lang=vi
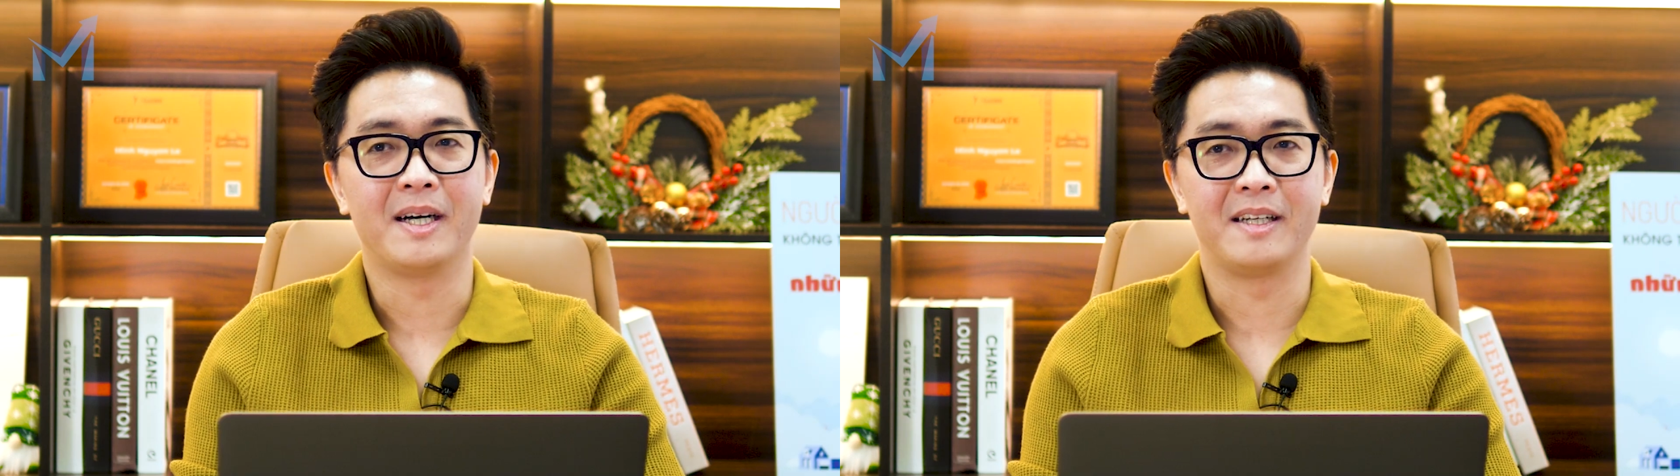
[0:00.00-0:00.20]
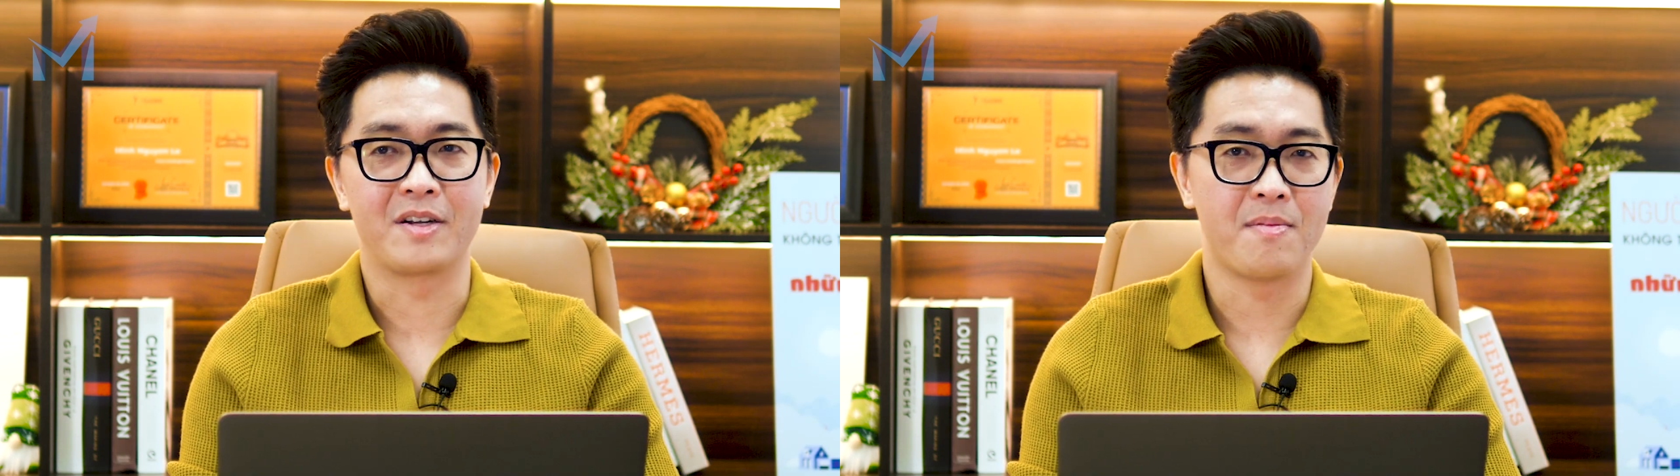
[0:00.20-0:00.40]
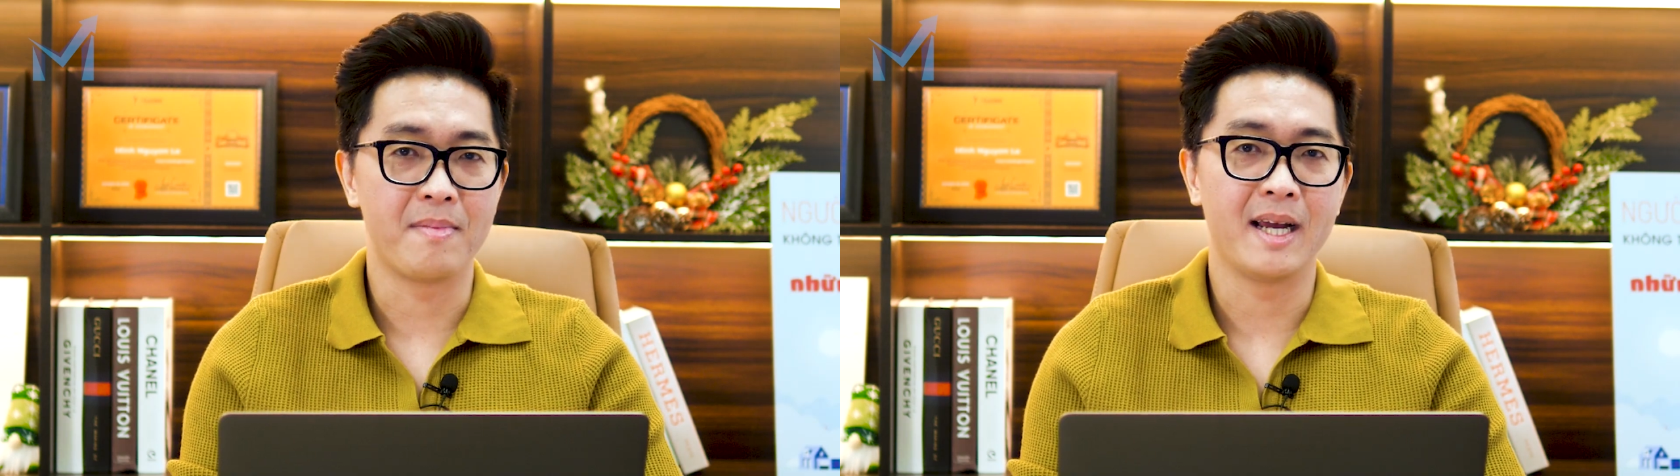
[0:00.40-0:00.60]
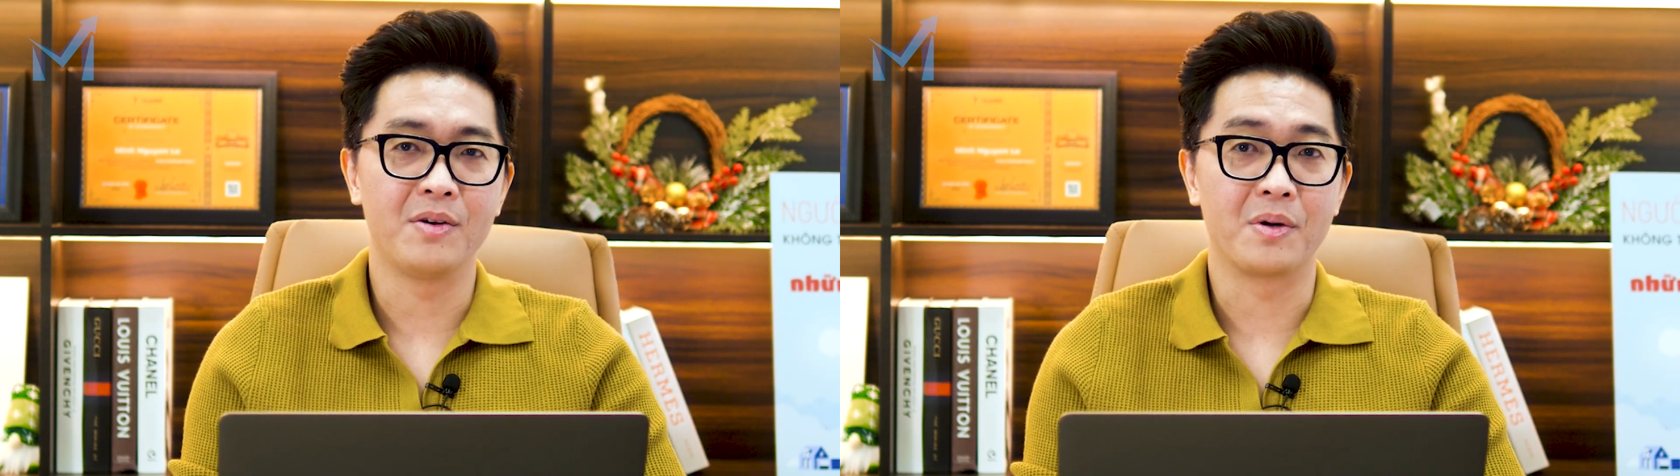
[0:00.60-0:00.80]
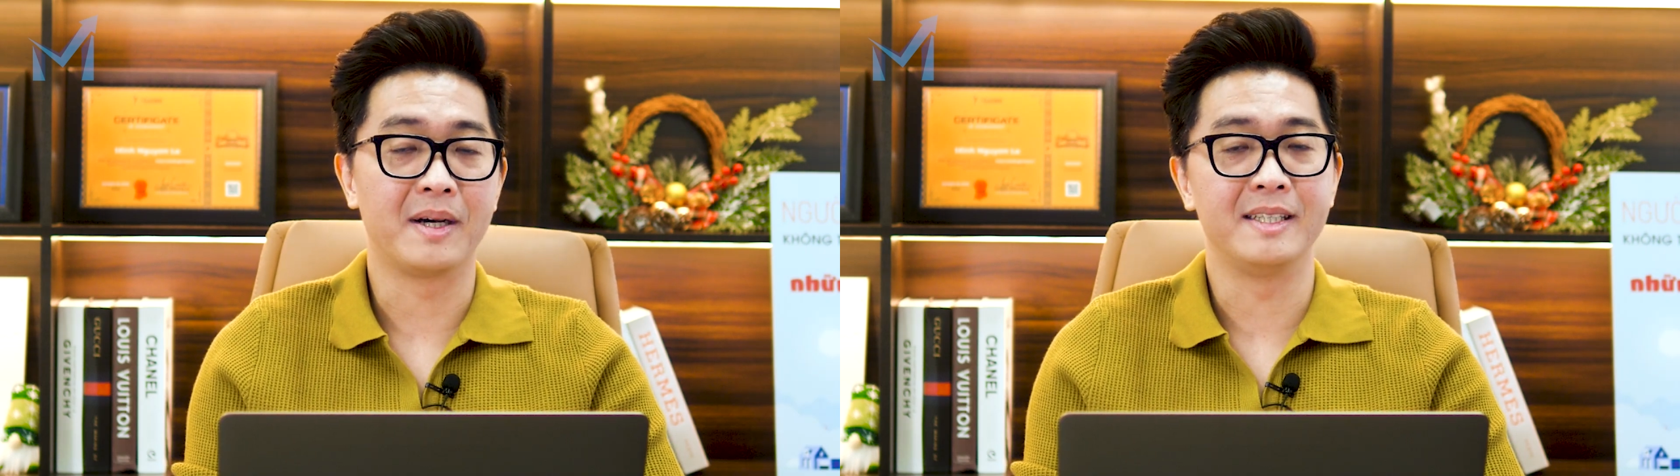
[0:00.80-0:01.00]
bạn thể
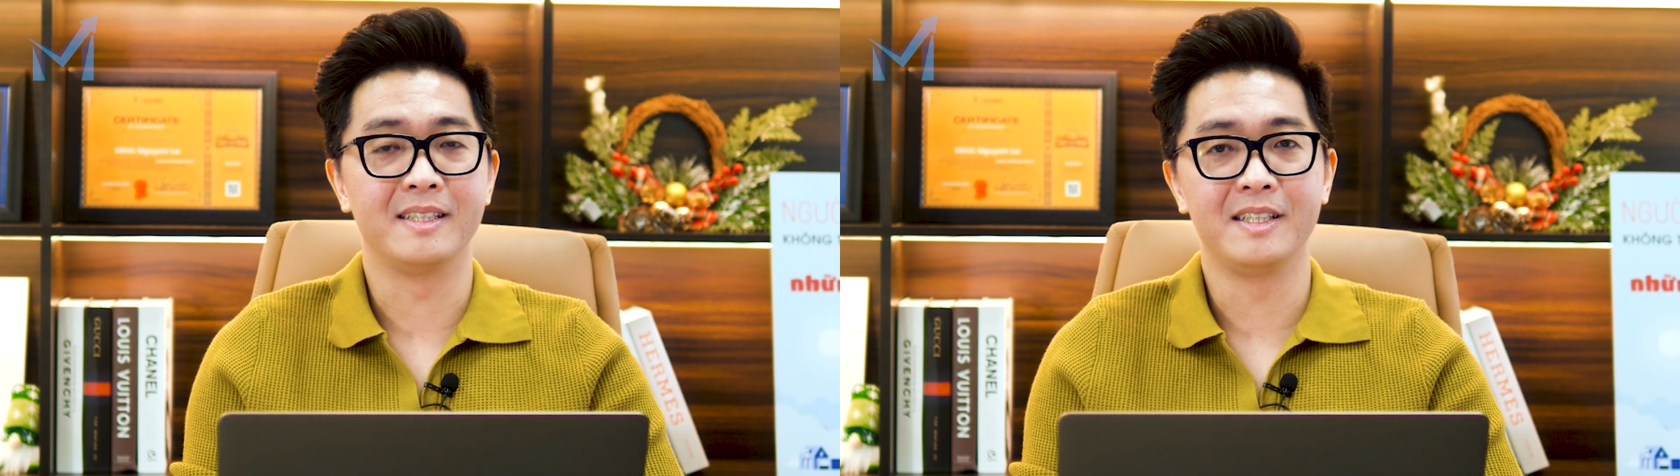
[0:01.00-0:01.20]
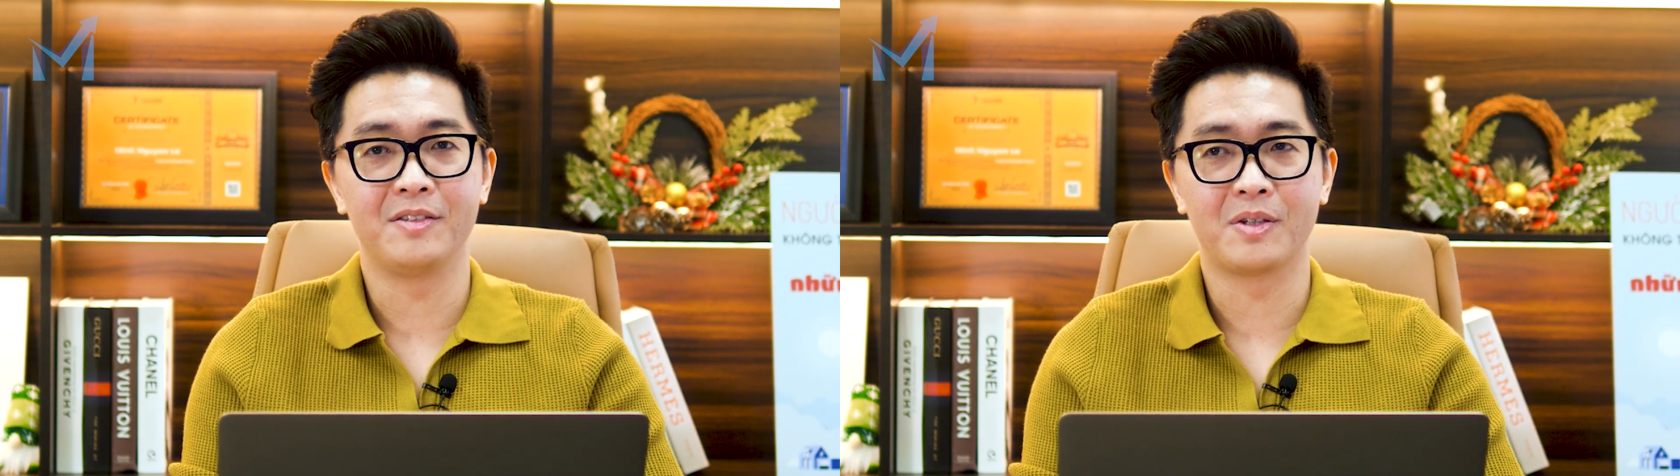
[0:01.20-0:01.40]
comment hoặc bạn thể giới thiệu